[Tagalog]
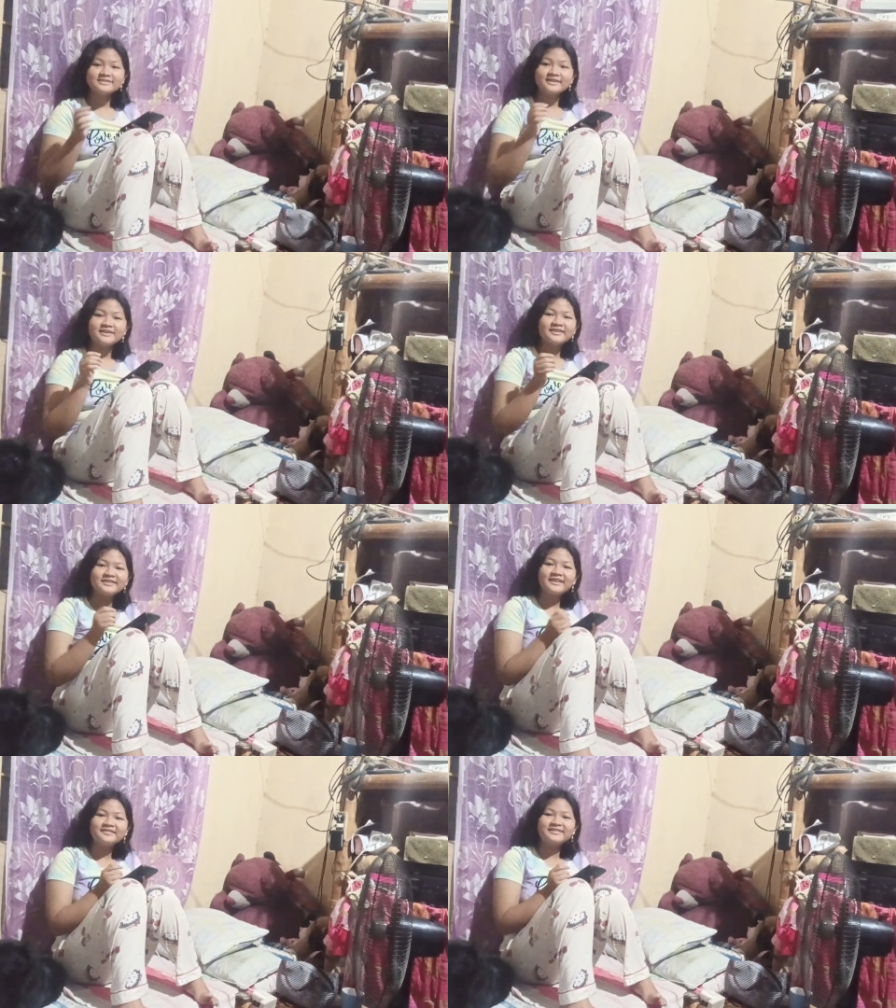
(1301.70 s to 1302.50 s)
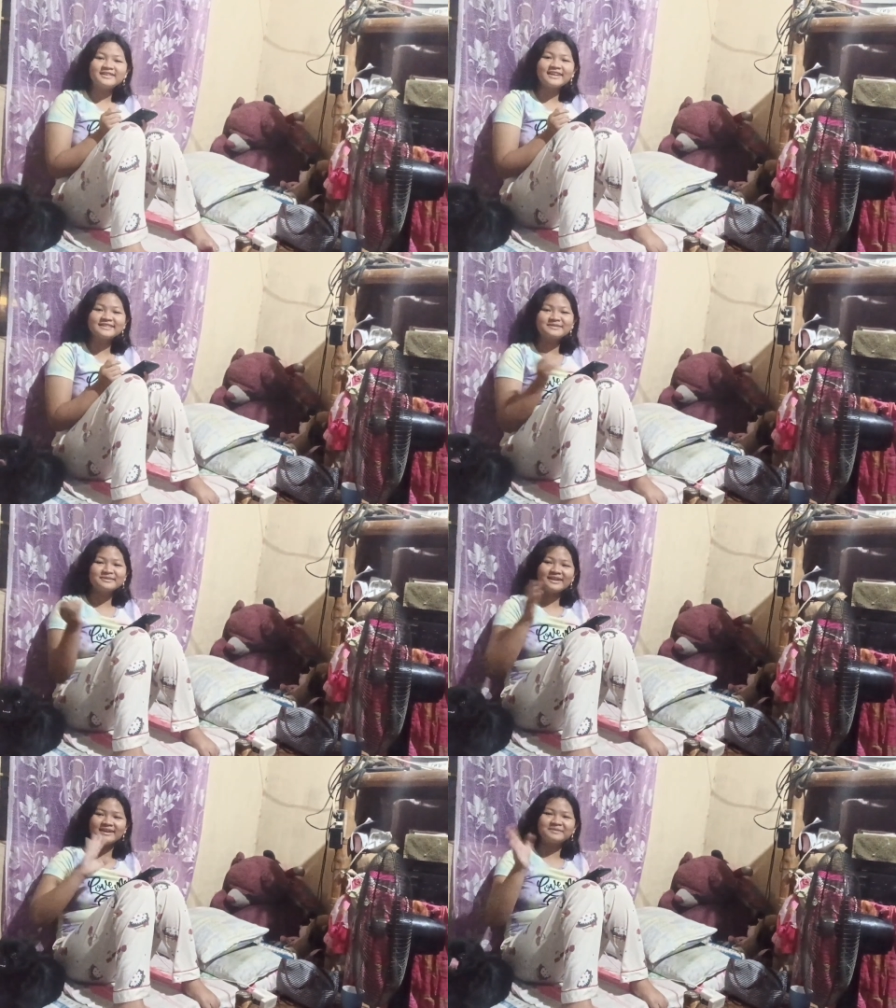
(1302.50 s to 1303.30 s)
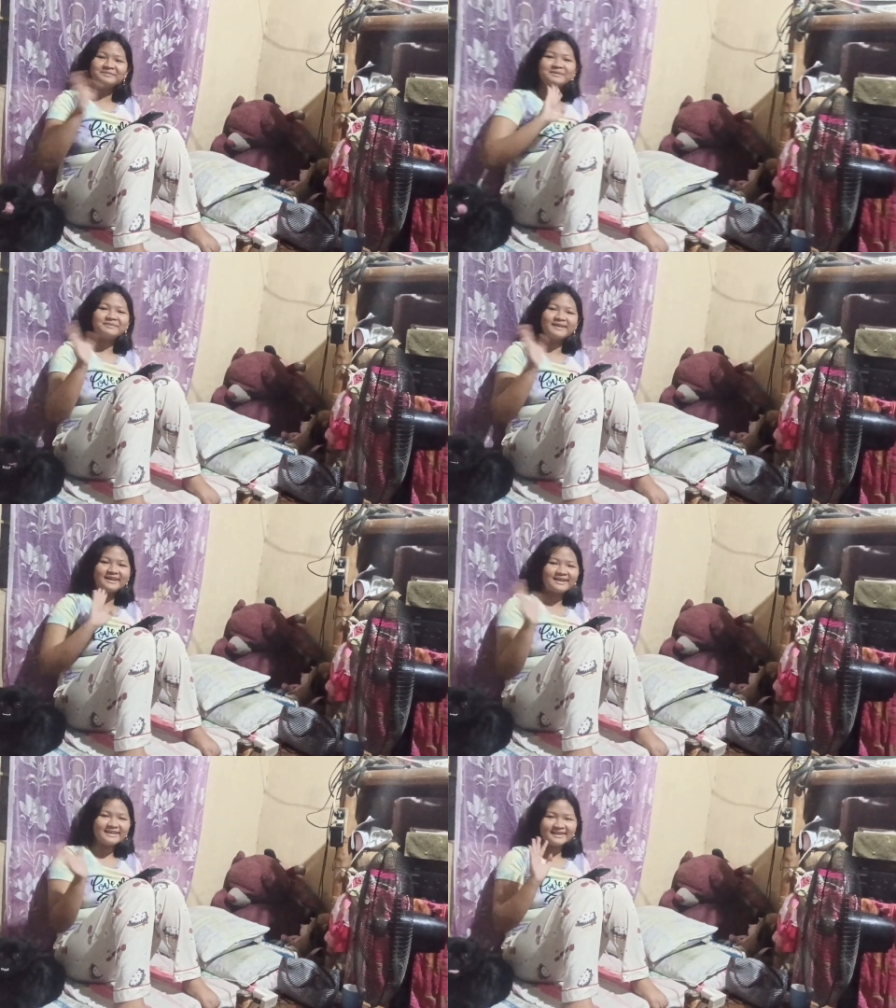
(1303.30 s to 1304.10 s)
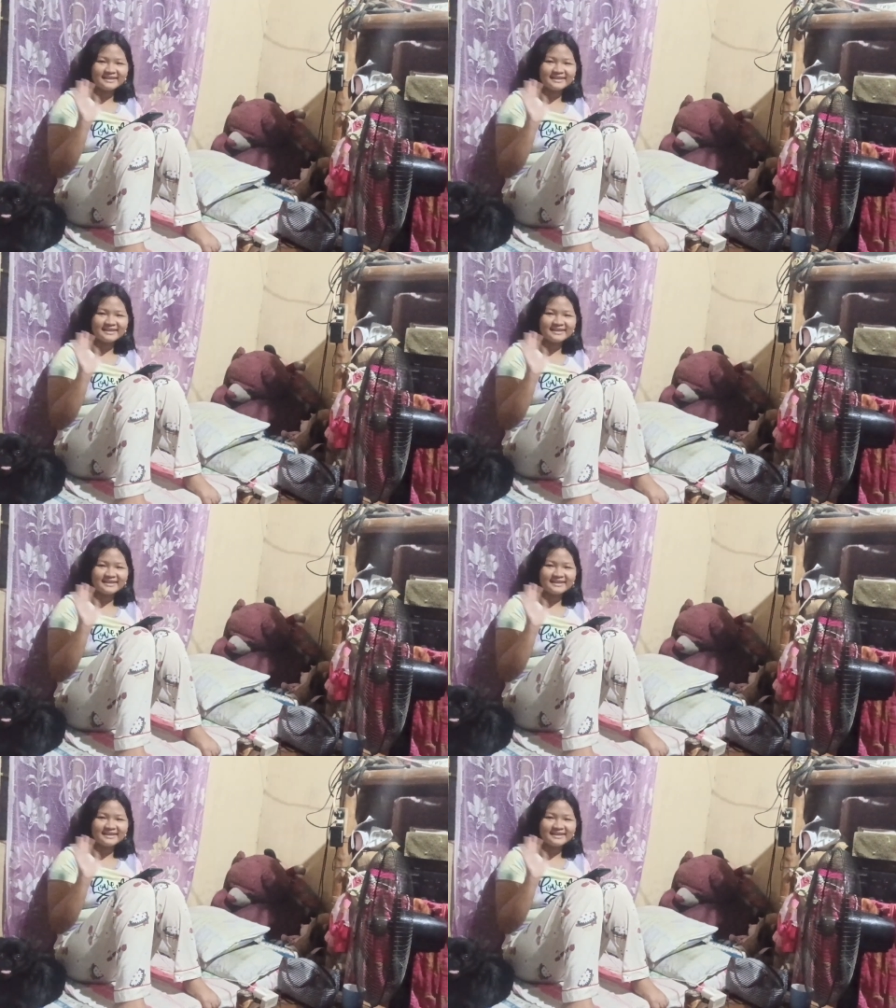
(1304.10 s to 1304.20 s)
See you in the next vlog. Bye-bye.